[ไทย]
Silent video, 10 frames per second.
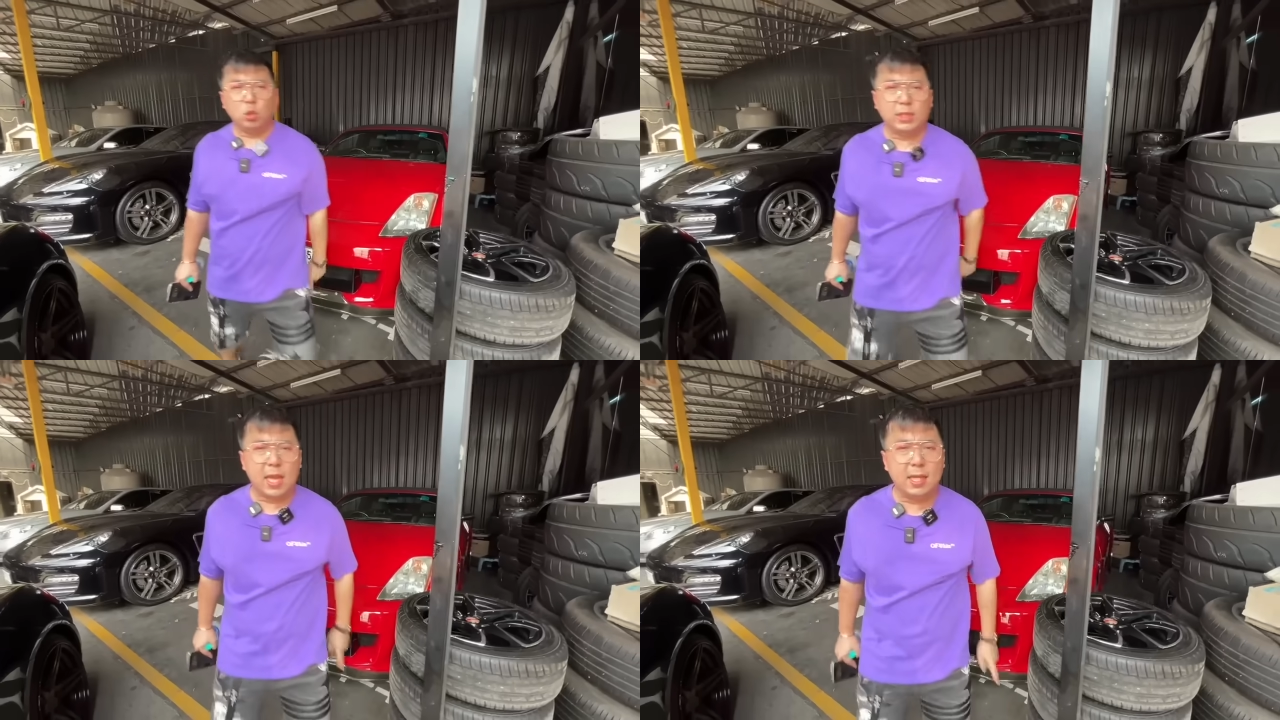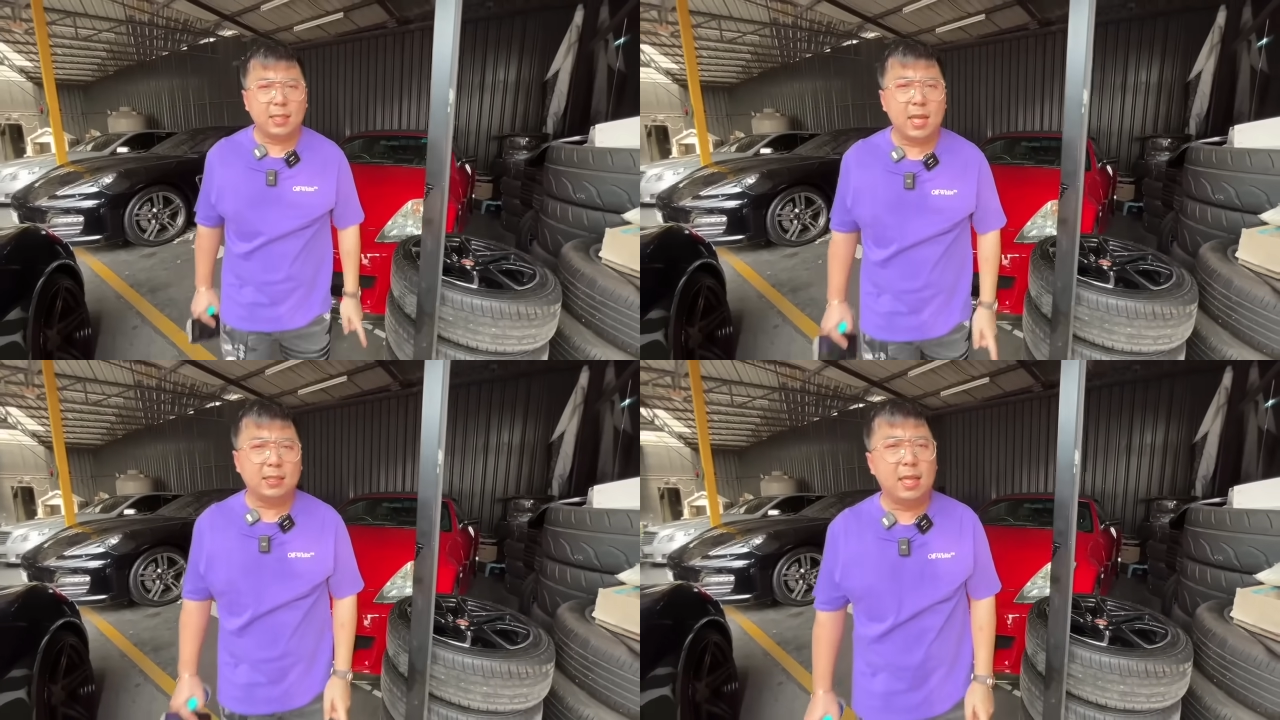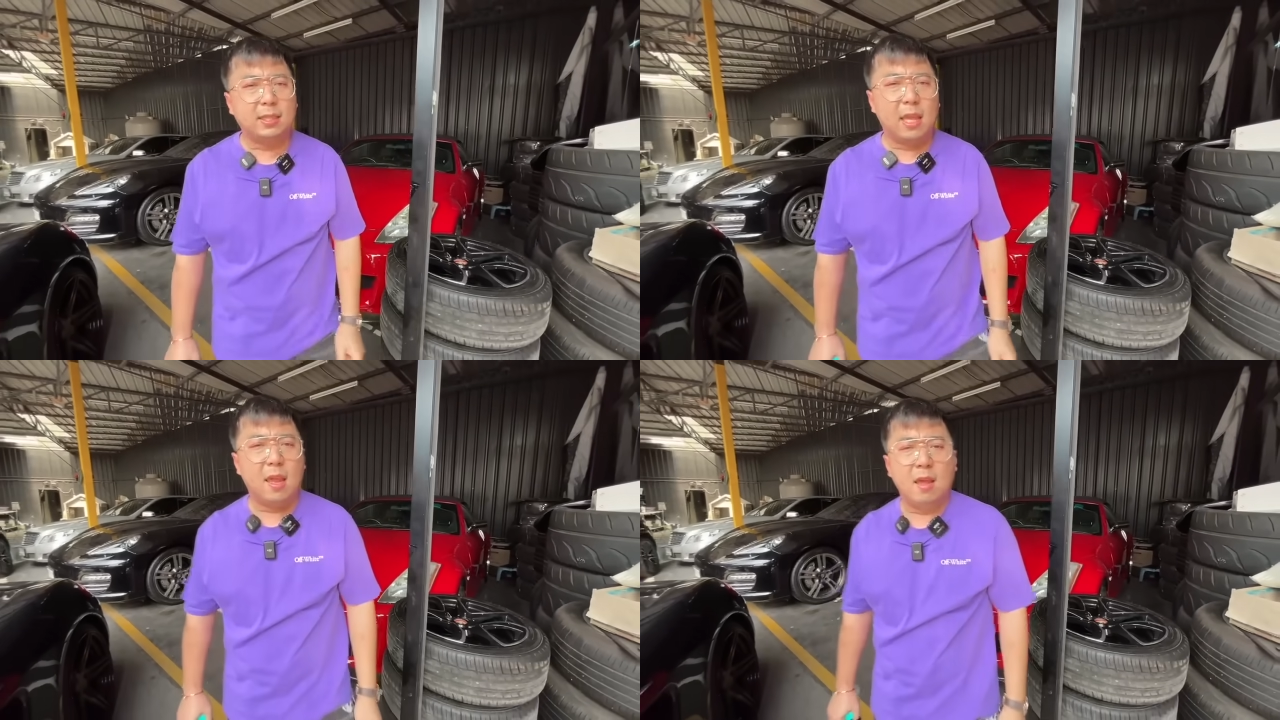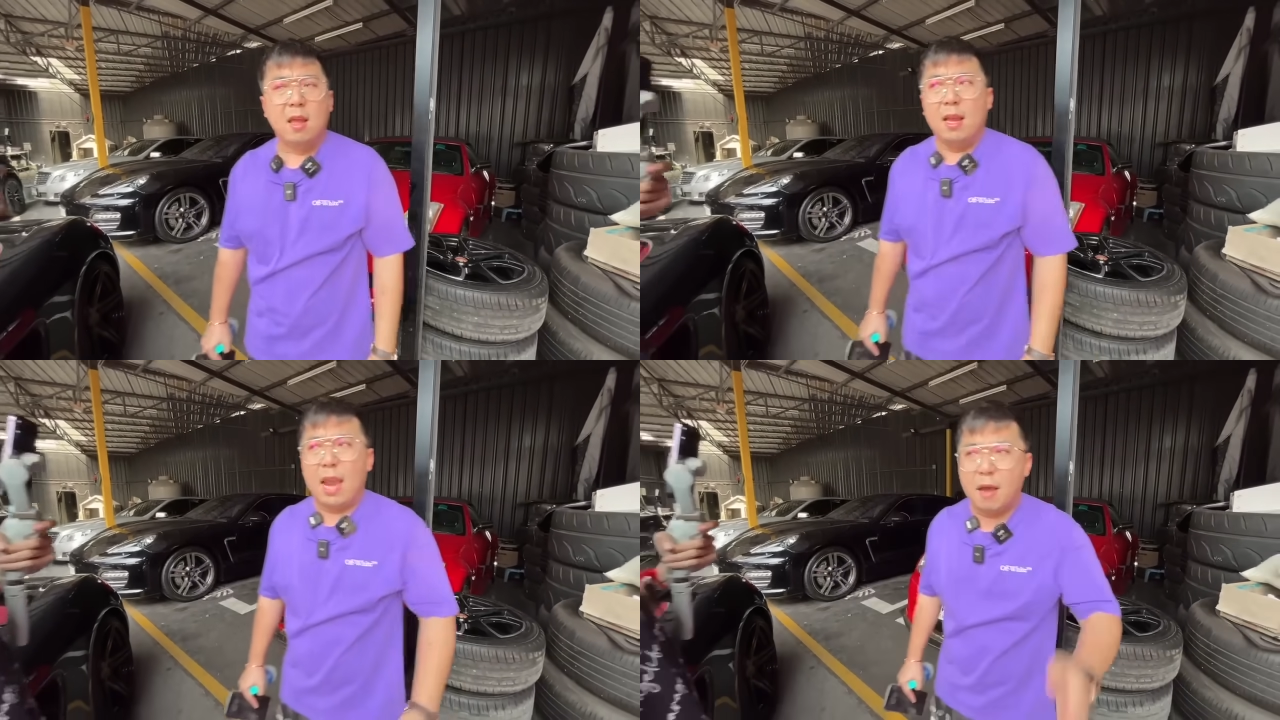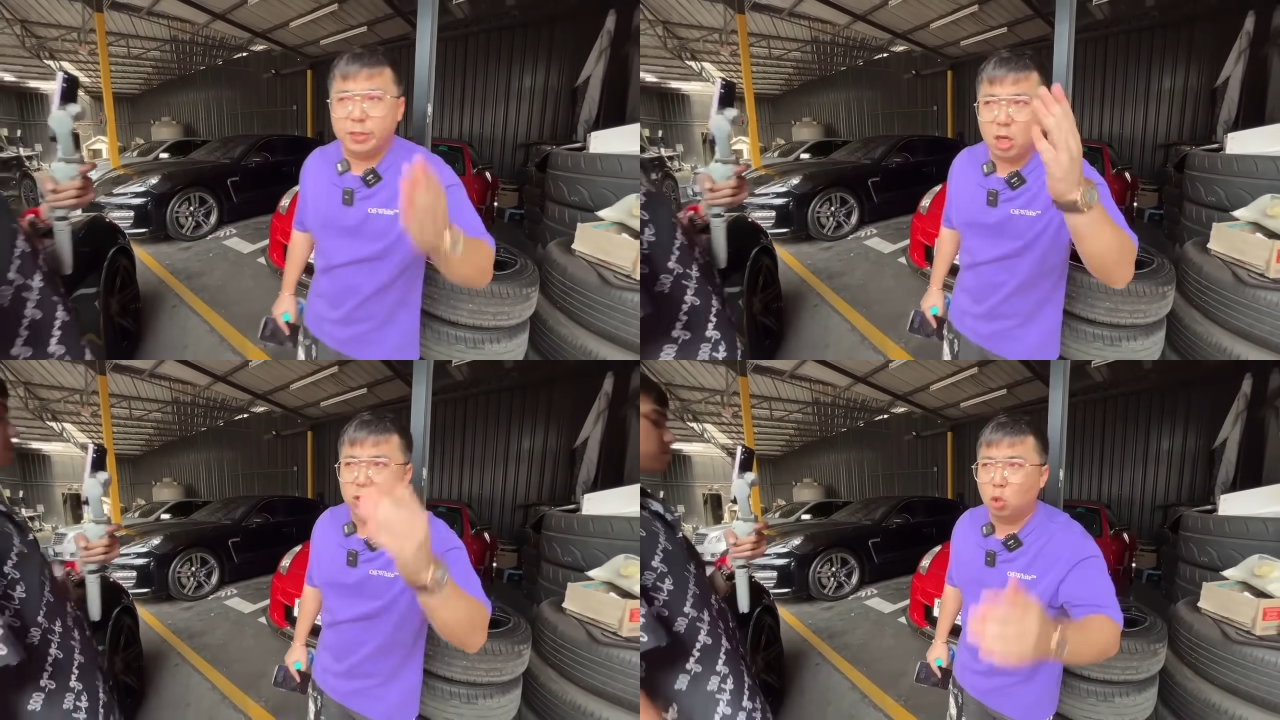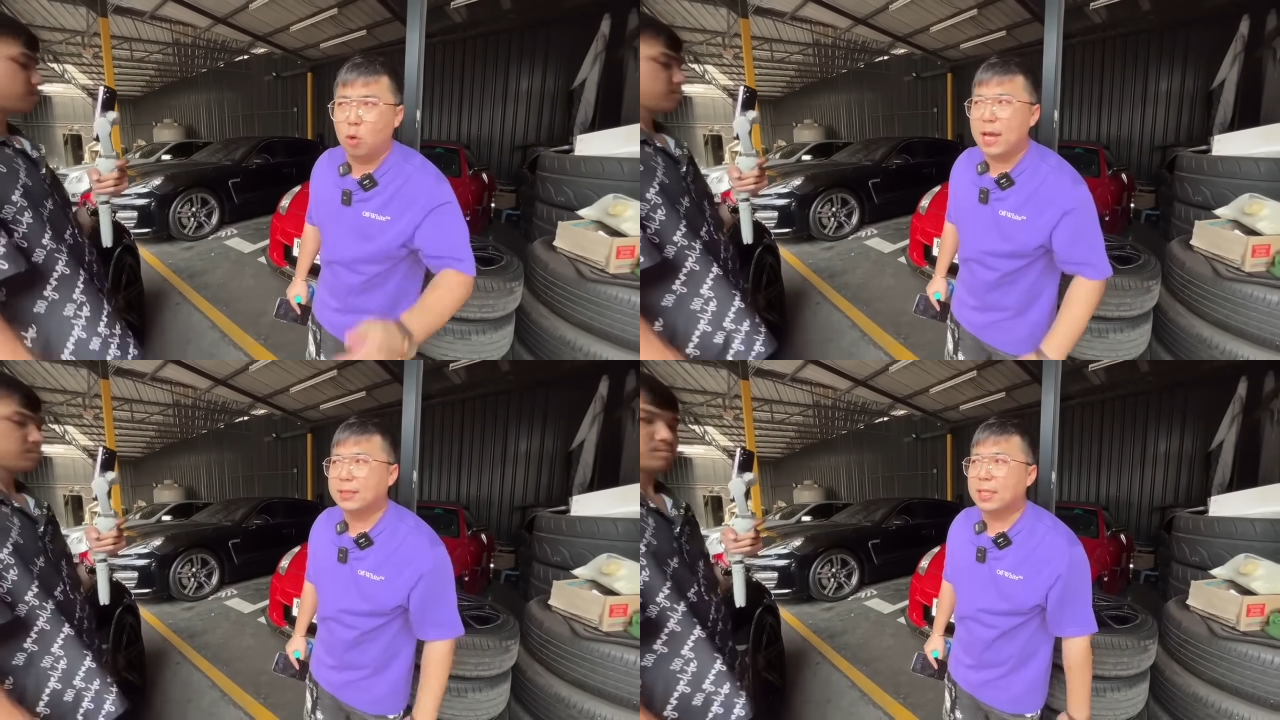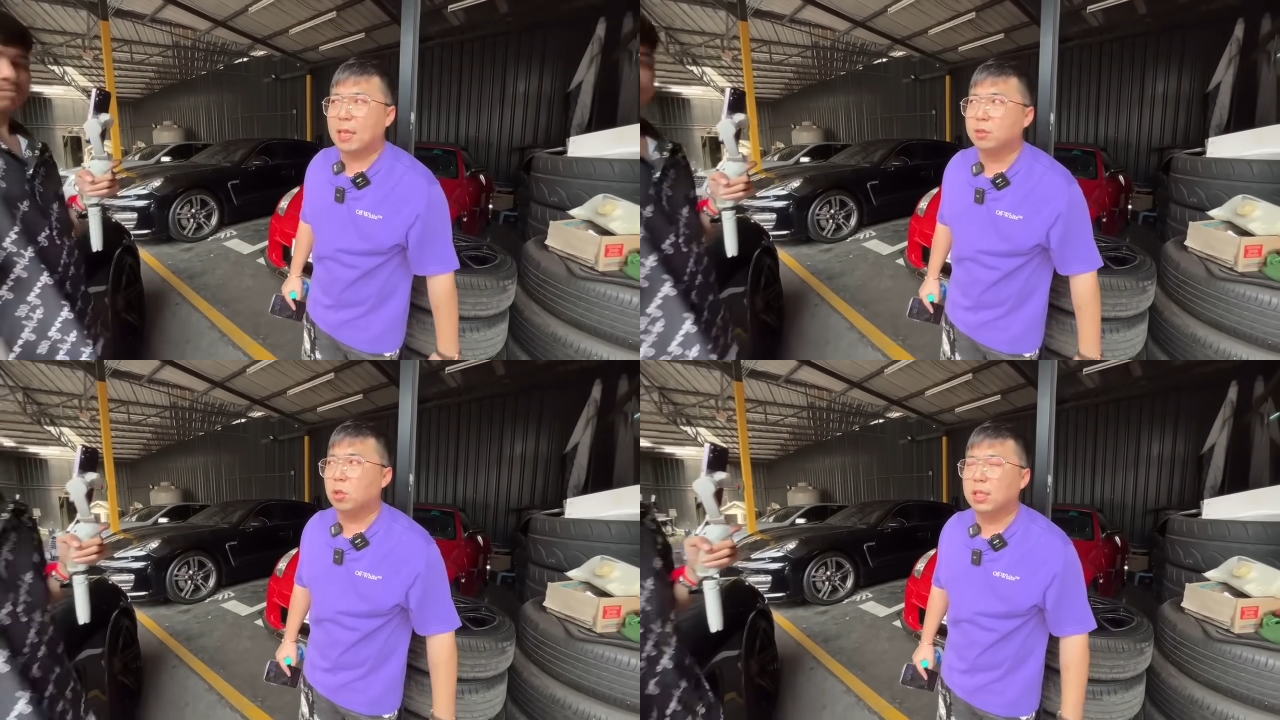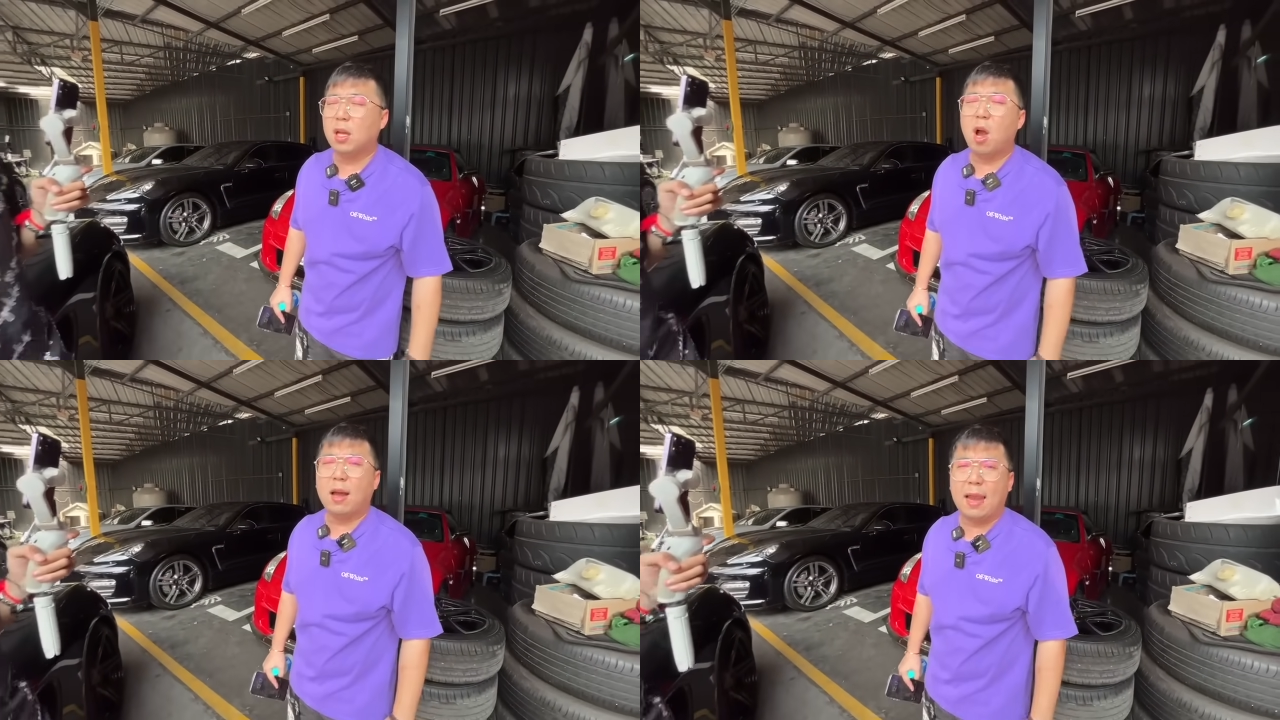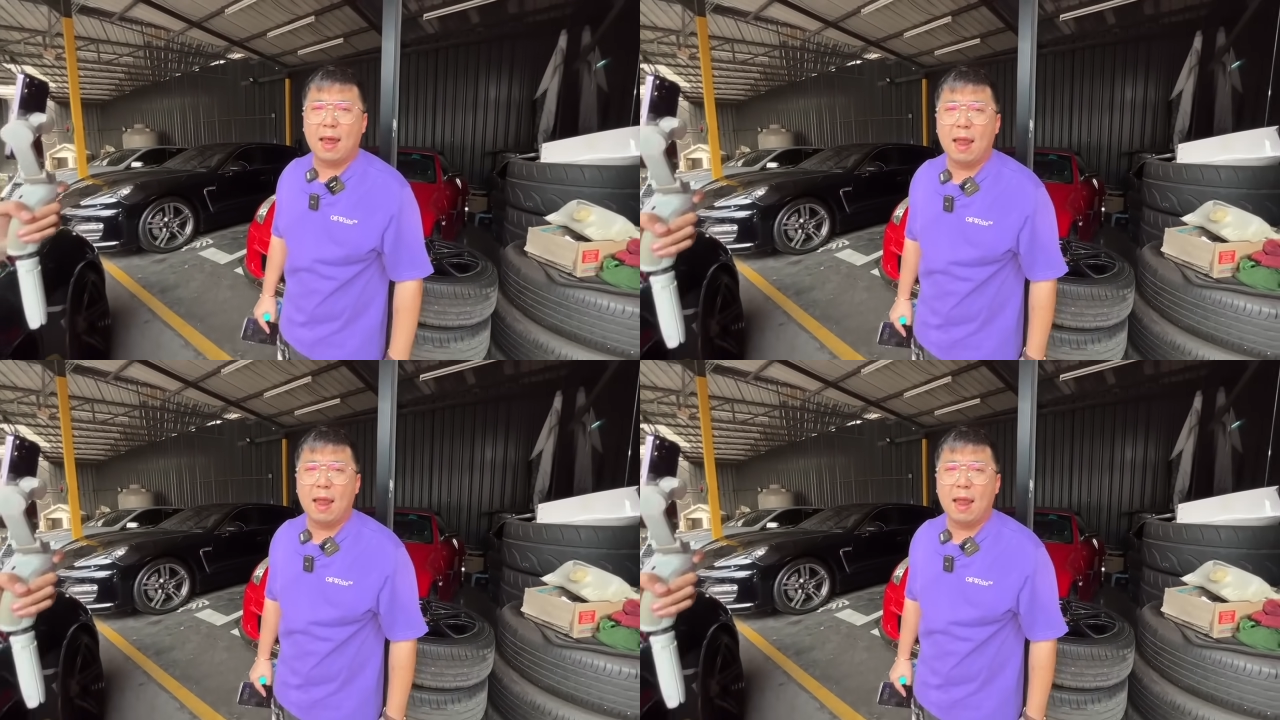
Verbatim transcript: ศูนย์ สี่ สี่ สี่ สี่ ไลน์ไปเชี่ยวโชว์ดูแอสซาสามศูนย์นักกอการ์